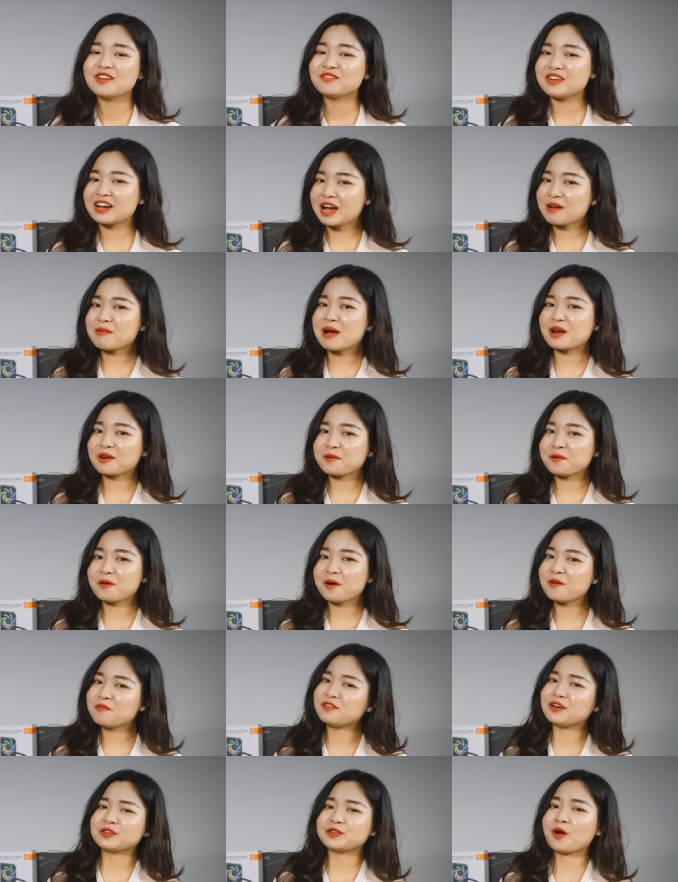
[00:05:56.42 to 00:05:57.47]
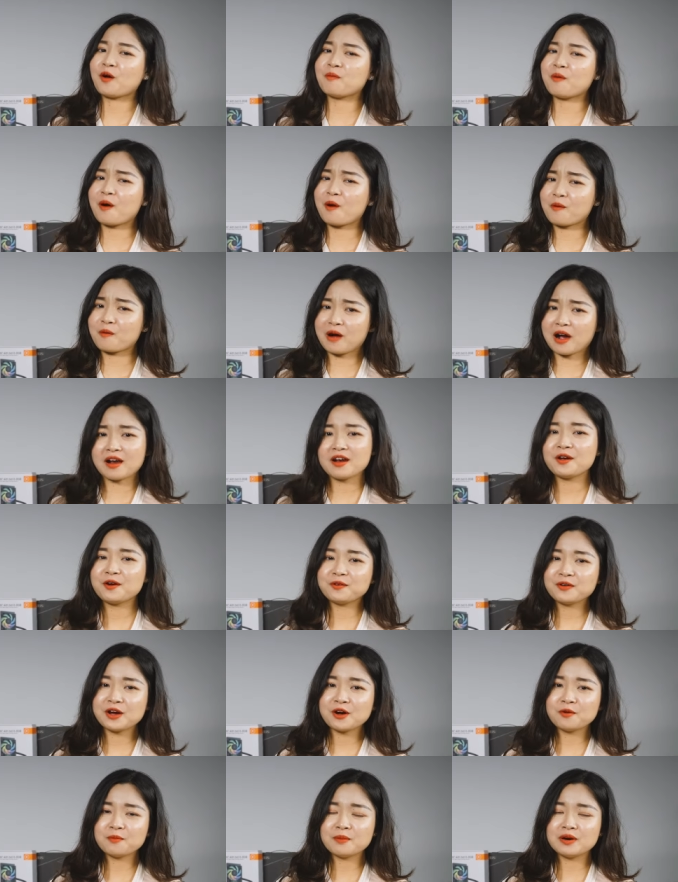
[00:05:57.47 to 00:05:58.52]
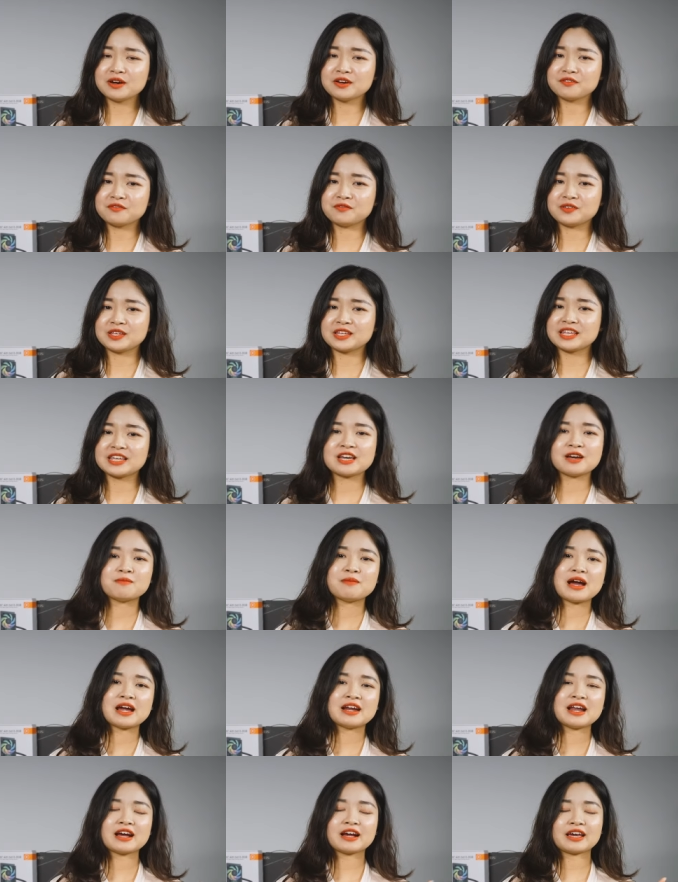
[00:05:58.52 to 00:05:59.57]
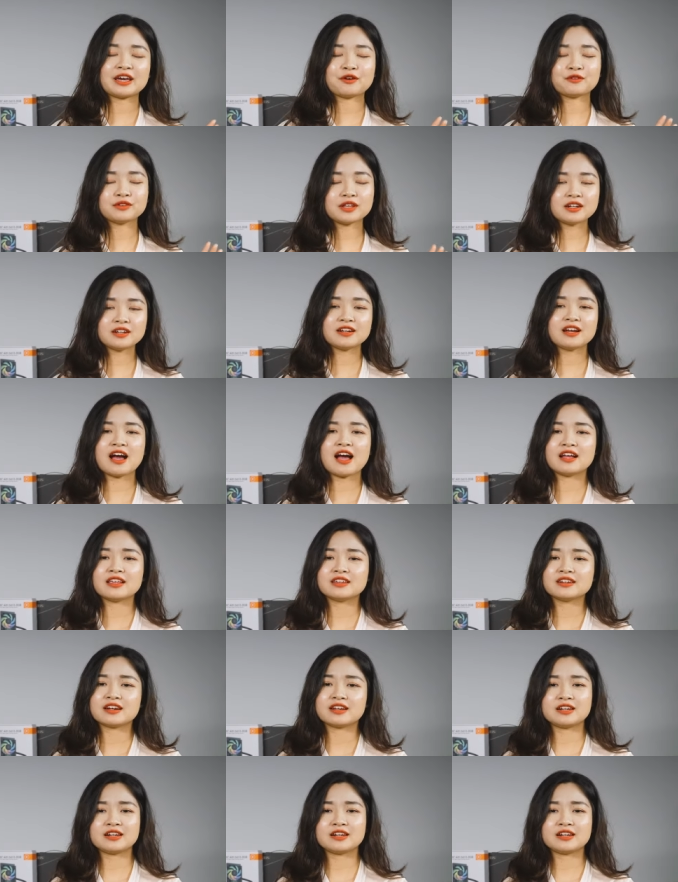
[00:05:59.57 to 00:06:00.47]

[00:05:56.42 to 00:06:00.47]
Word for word: Và các bạn cũng không phải tò mò quá lâu đâu bởi vì Gigabyte đã kéo tất cả những